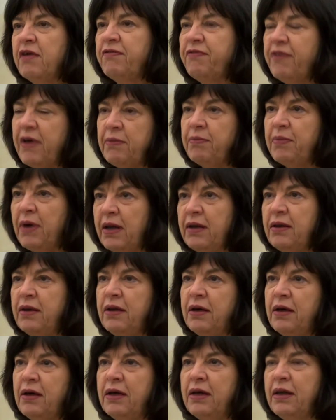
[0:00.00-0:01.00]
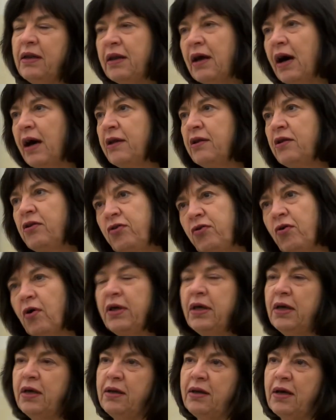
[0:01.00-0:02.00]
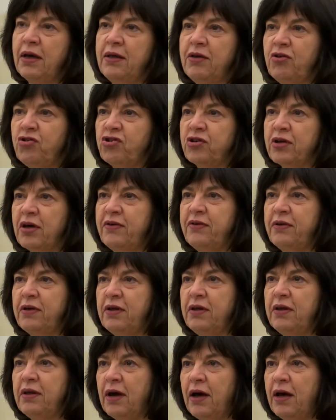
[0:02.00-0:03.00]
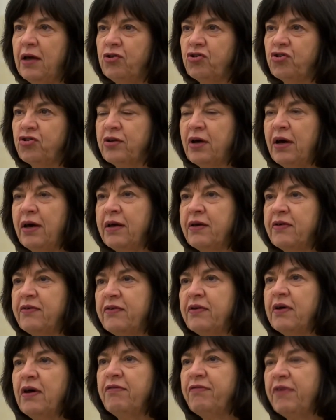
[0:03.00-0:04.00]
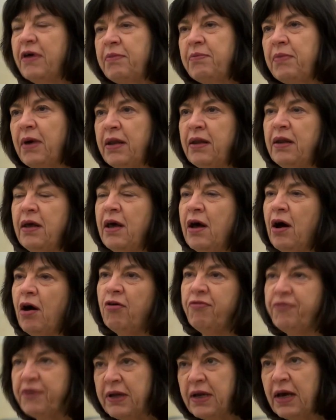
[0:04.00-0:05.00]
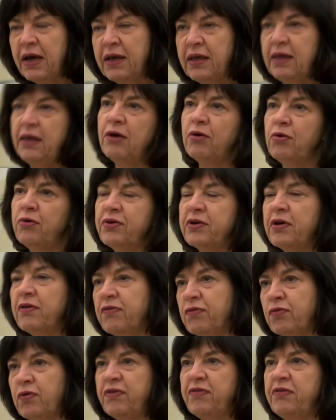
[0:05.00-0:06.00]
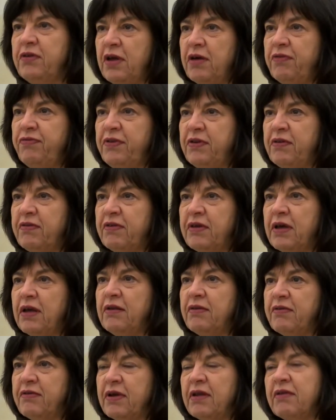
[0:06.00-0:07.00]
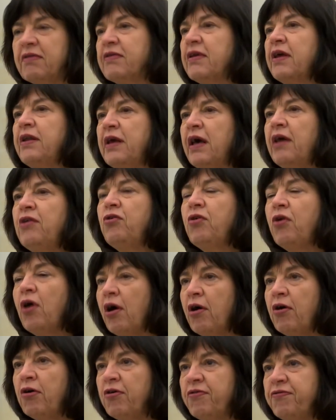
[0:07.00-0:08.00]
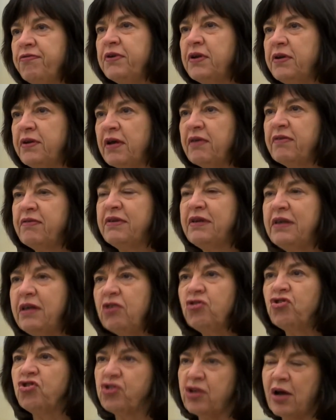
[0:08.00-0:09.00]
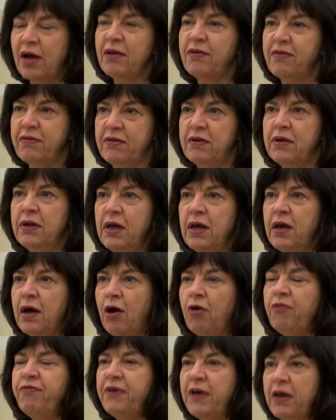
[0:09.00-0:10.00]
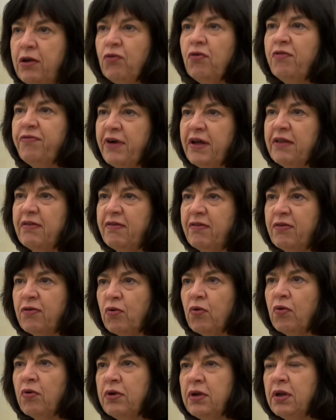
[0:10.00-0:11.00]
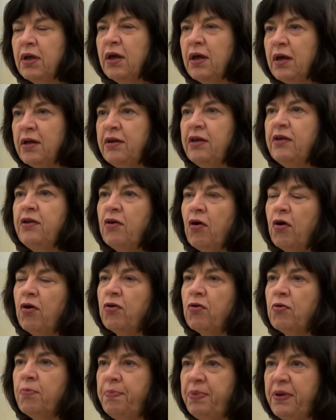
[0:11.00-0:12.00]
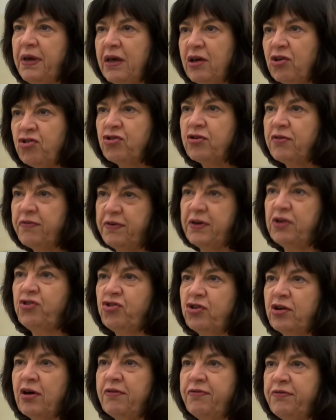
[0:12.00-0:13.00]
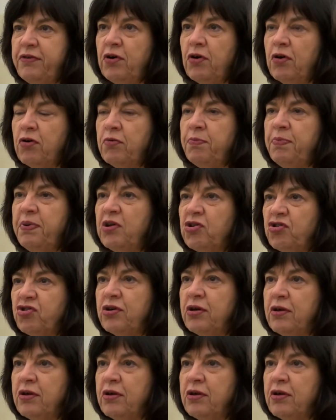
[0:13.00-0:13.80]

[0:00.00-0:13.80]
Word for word: wenn man äh, in eine neue Energiestrategie einsteigt, äh, wenn man auf Energie- und Ressourceneffizienz setzt, dann eröffnet das die Chancen auf Innovation, die die europäische Wirtschaft, die europäische